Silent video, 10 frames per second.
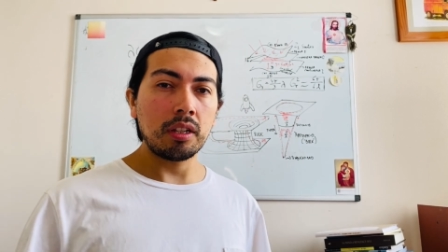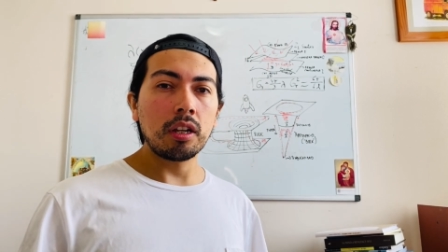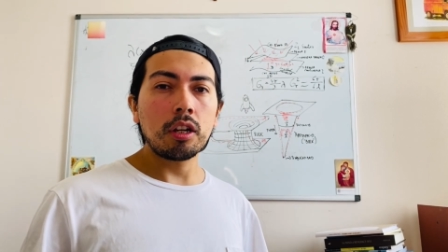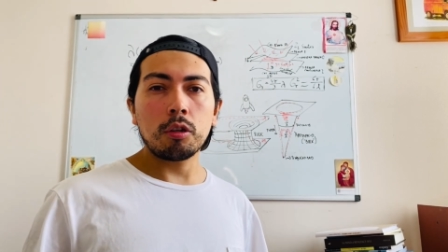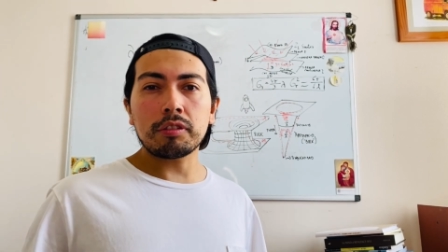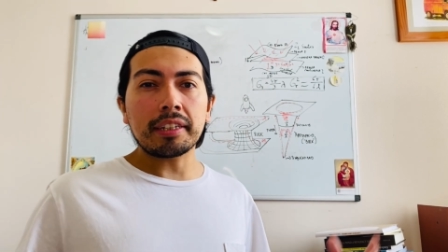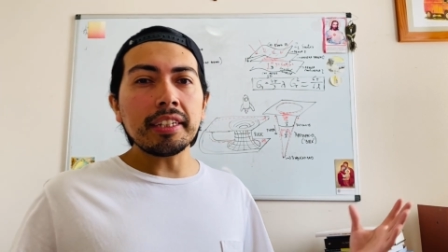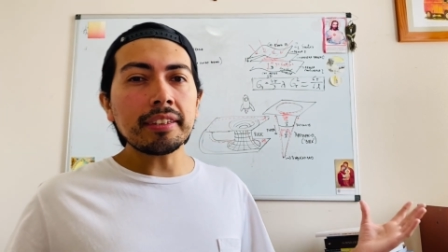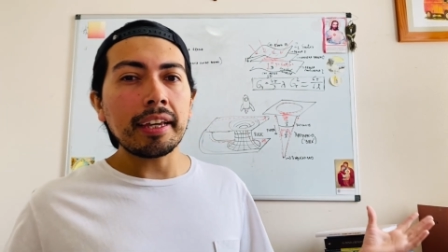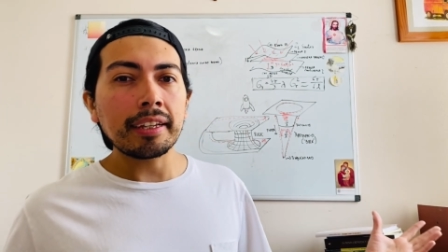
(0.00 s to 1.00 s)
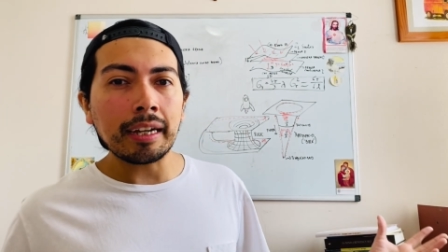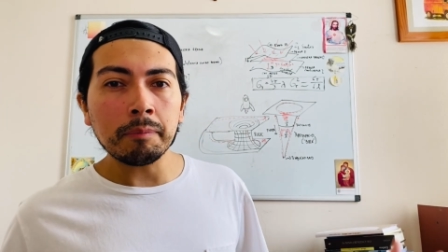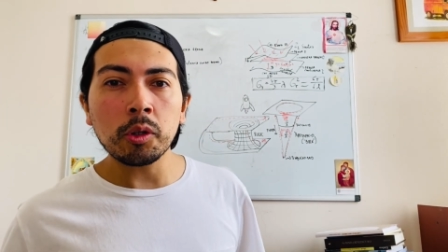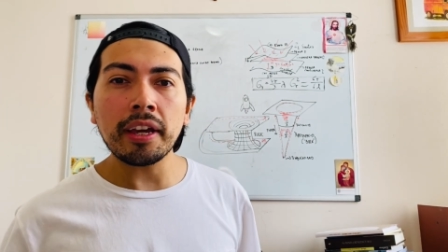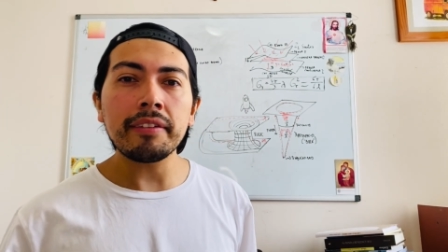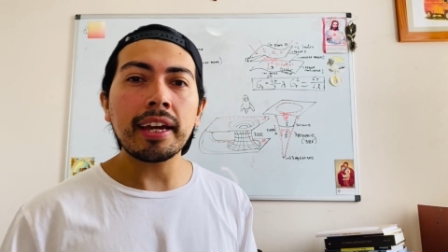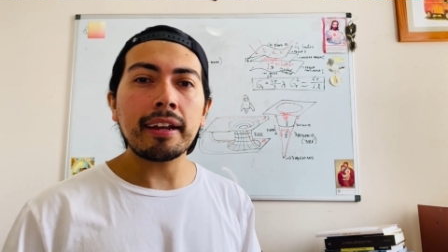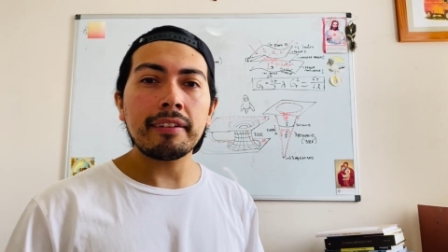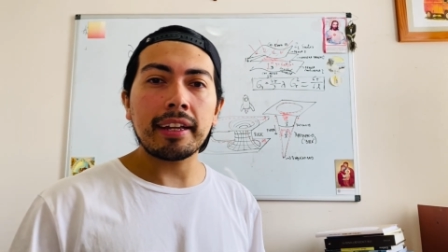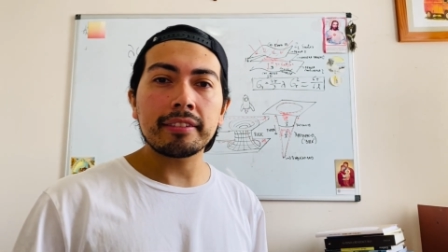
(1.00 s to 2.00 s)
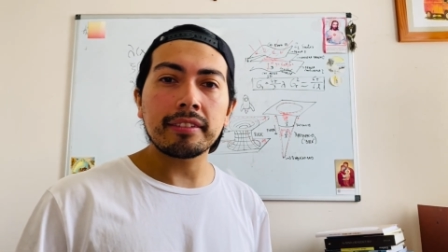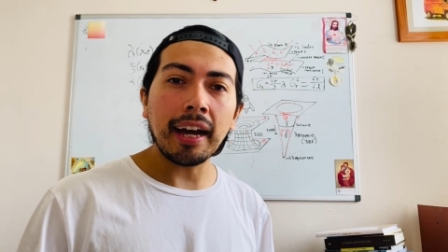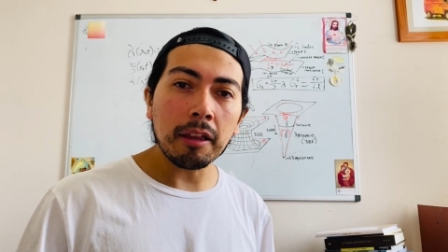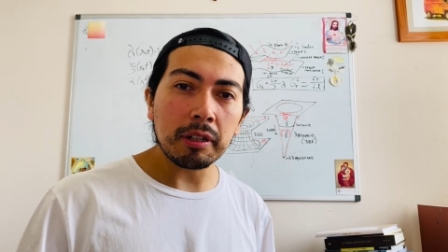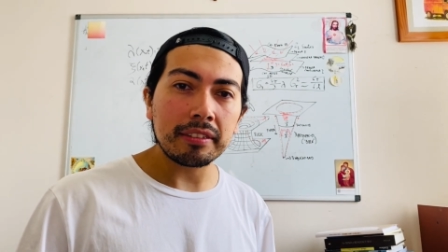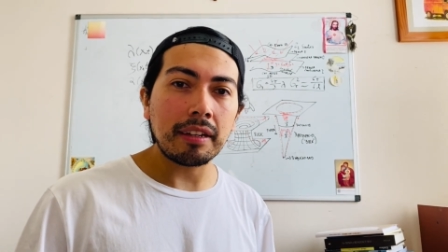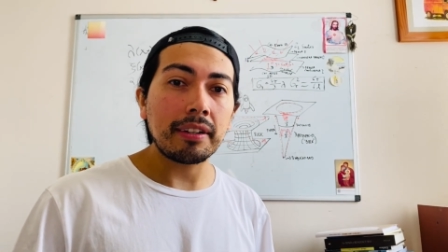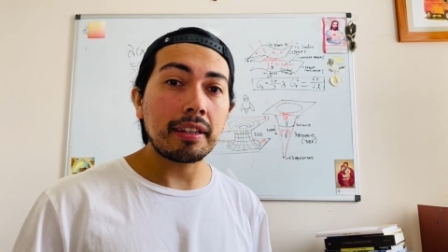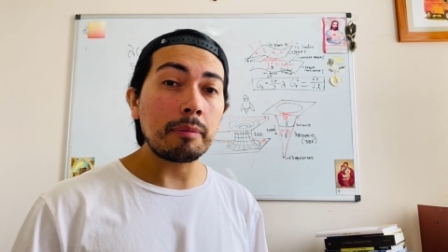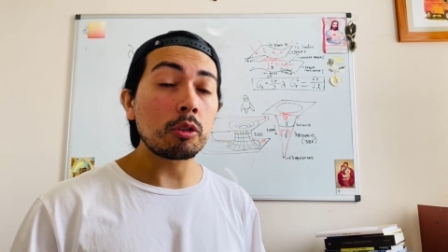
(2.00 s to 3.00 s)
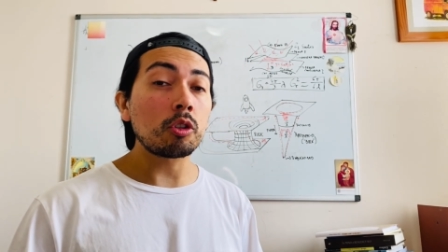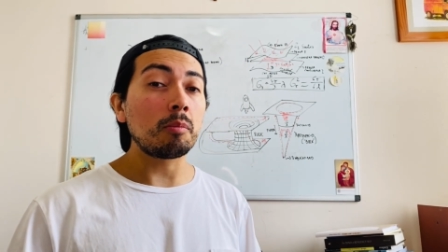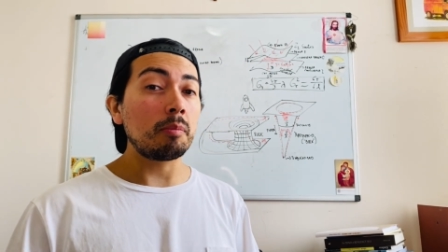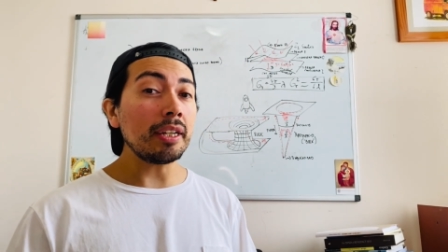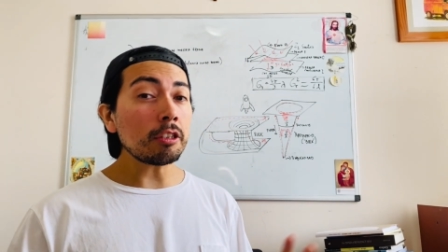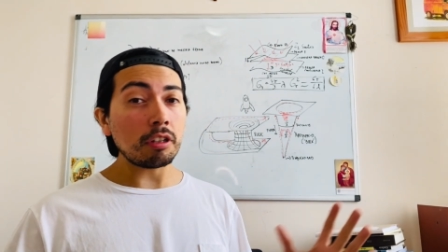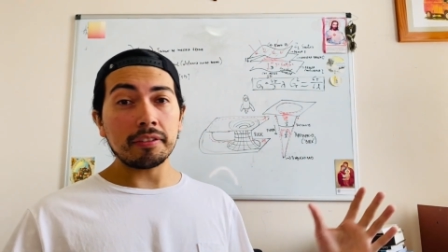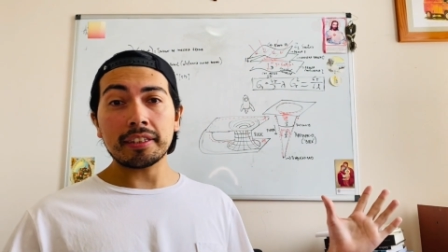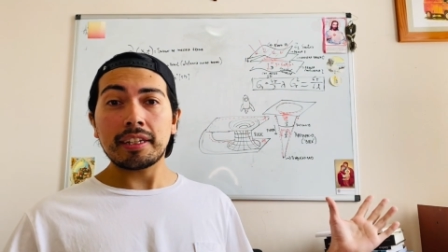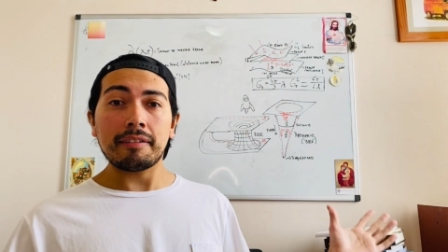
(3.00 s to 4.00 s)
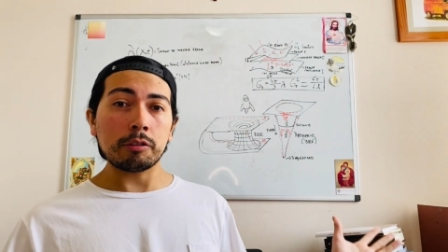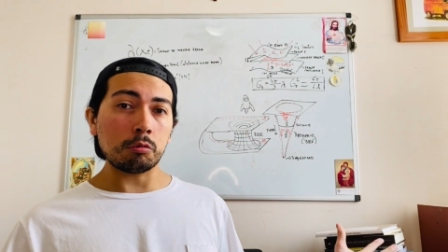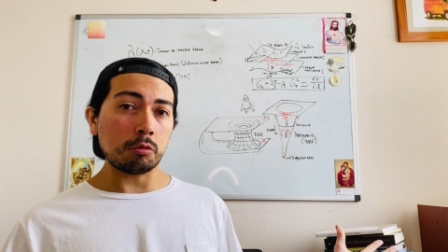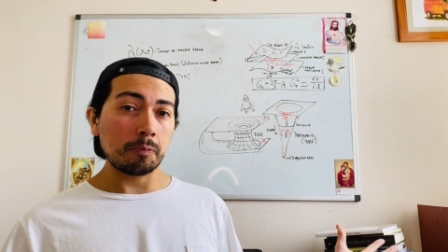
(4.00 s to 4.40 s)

Los artistas, en cambio, ya habían abrazado esa verdad por completo, advierte la batuta.